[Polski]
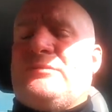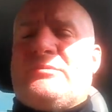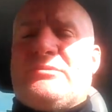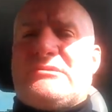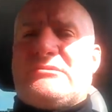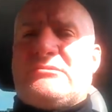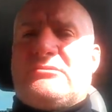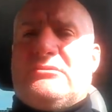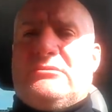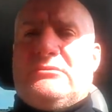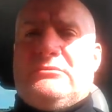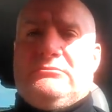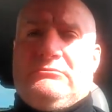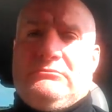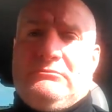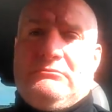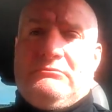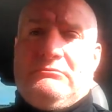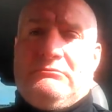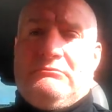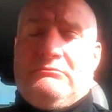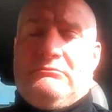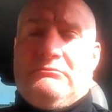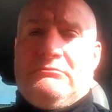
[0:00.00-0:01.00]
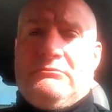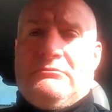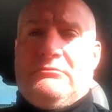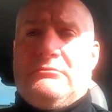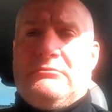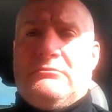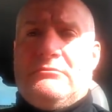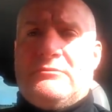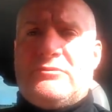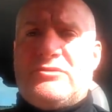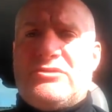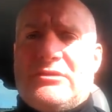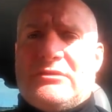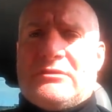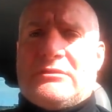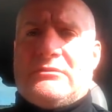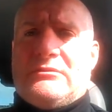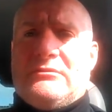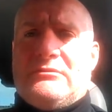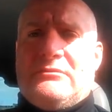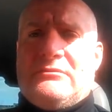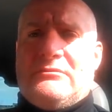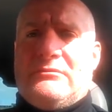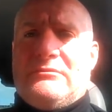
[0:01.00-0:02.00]
prostu szok.
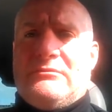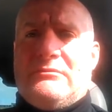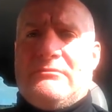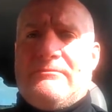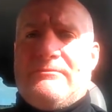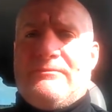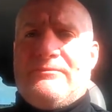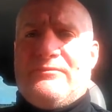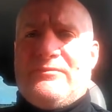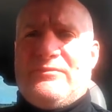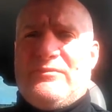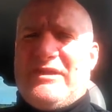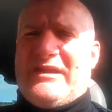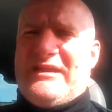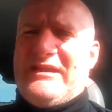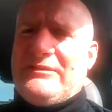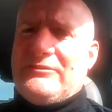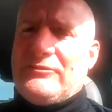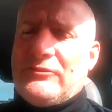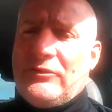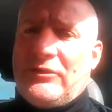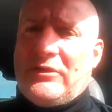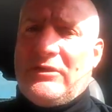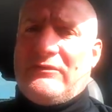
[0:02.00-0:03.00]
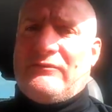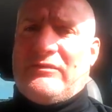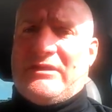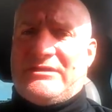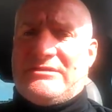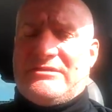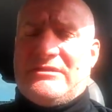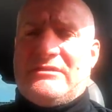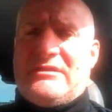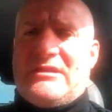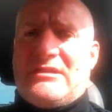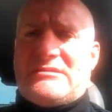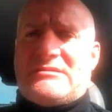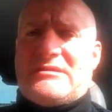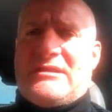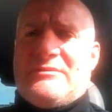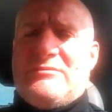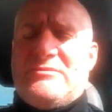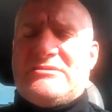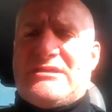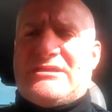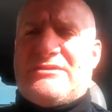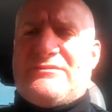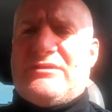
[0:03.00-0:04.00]
Ale tu, o właśnie, teraz tak
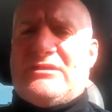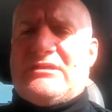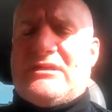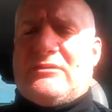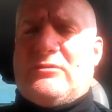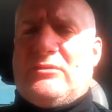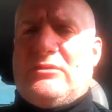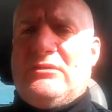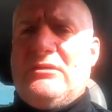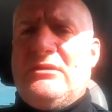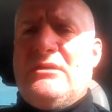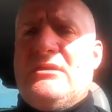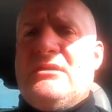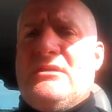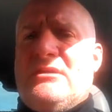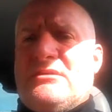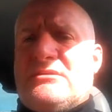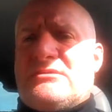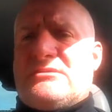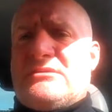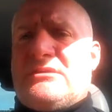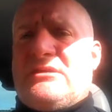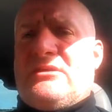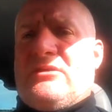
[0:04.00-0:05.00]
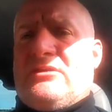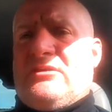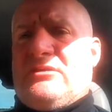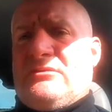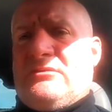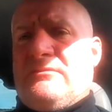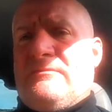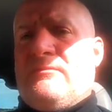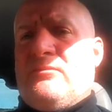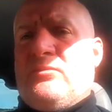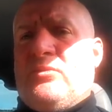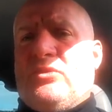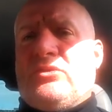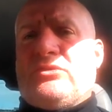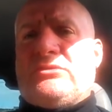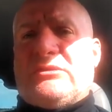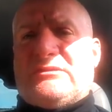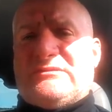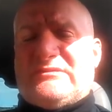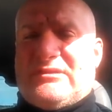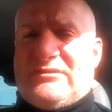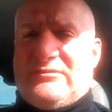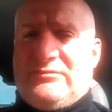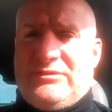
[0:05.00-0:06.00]
mi zaświtało, że on mógł to
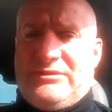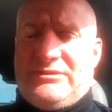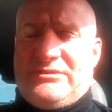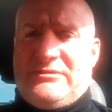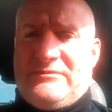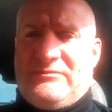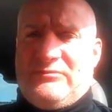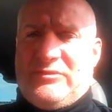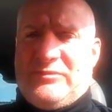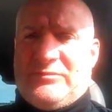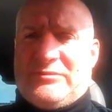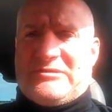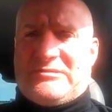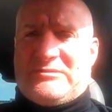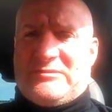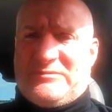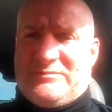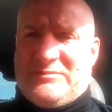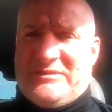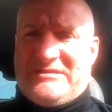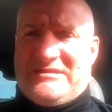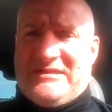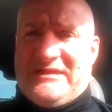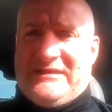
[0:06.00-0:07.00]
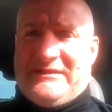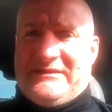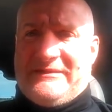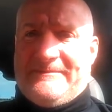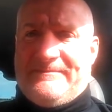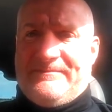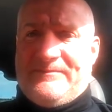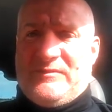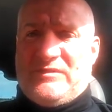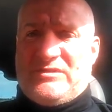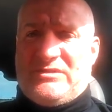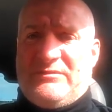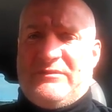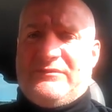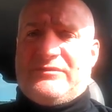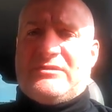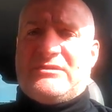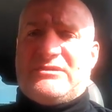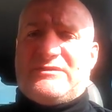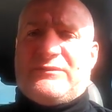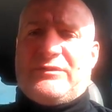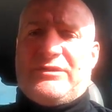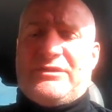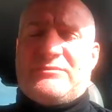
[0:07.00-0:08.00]
zrobić po prostu specjalnie. Żeby w
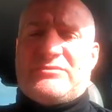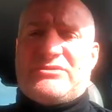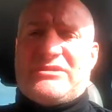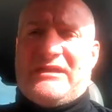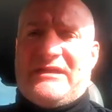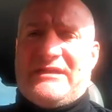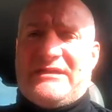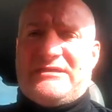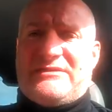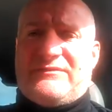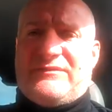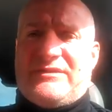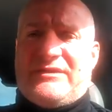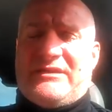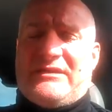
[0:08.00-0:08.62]
tym swoim szaleństwie,